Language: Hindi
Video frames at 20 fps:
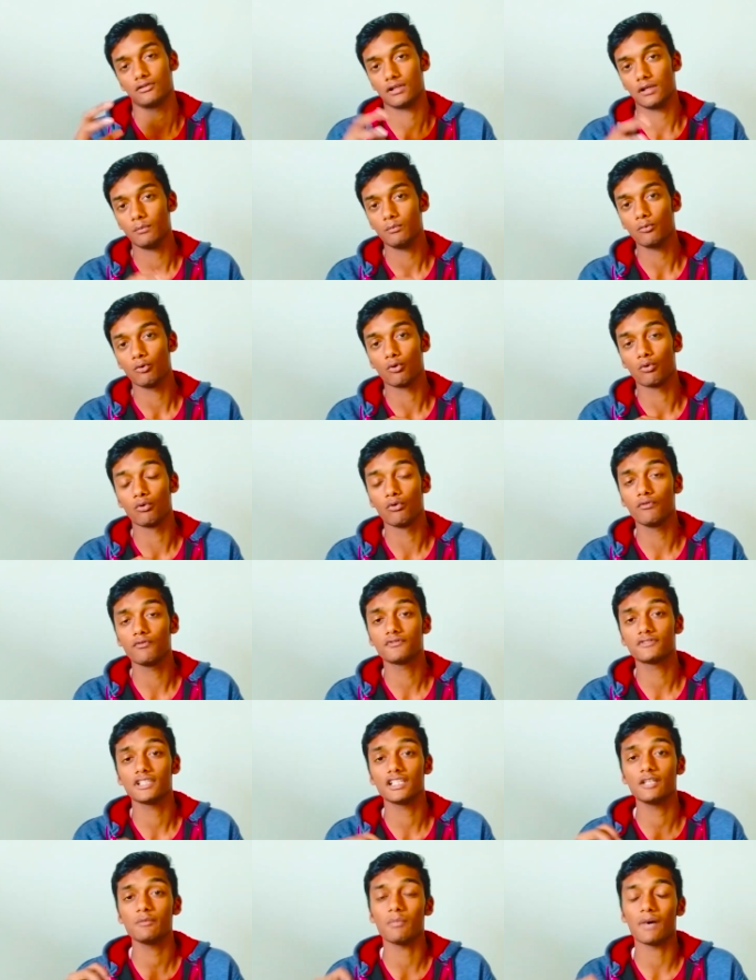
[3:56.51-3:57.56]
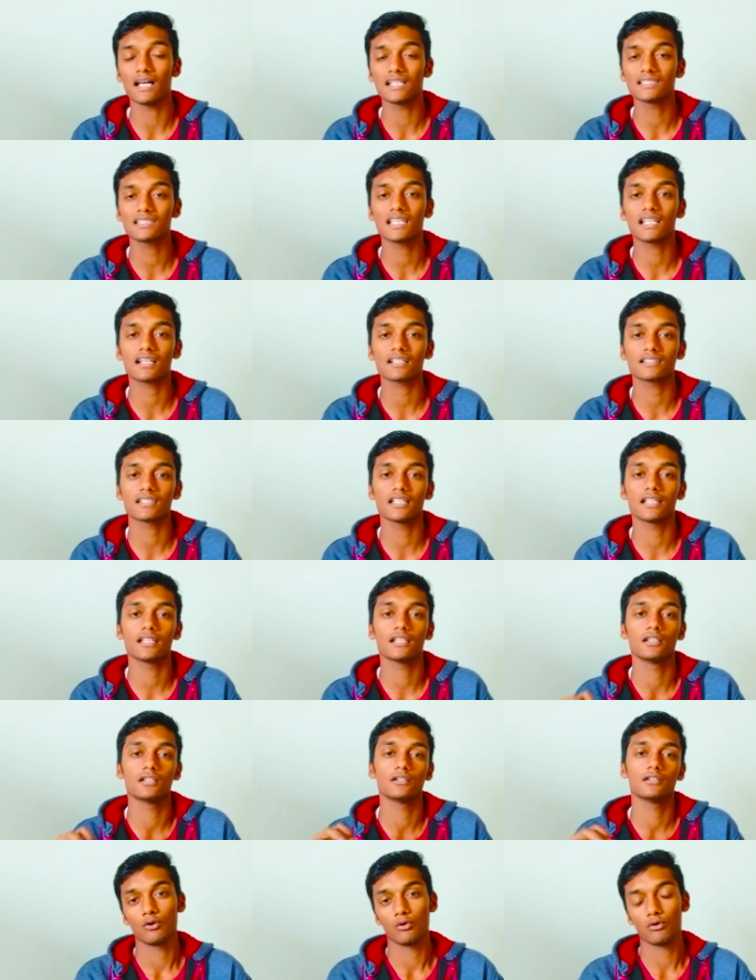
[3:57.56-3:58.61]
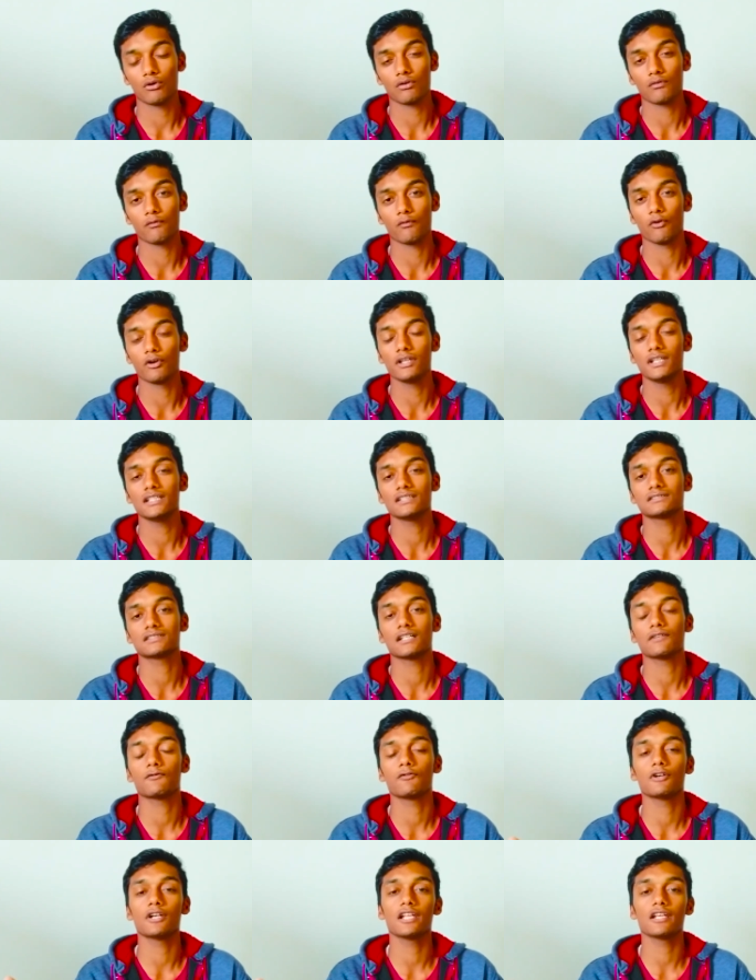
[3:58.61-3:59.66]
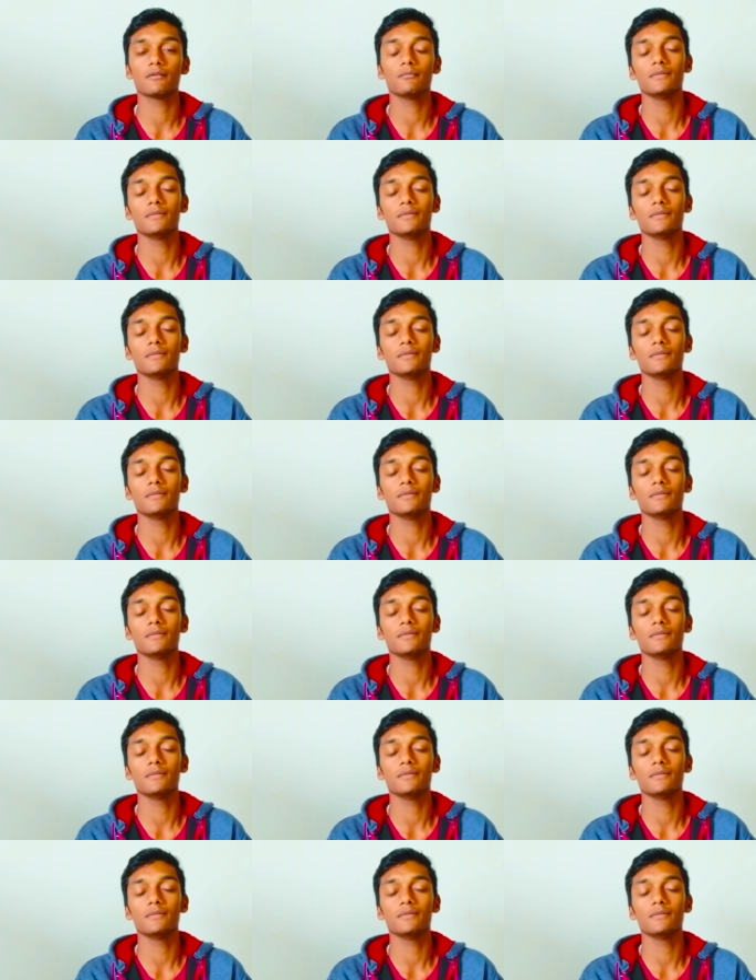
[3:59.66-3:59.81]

हम रूफ से ही बांध के रखते हैं और वही इसके फोल्डिंग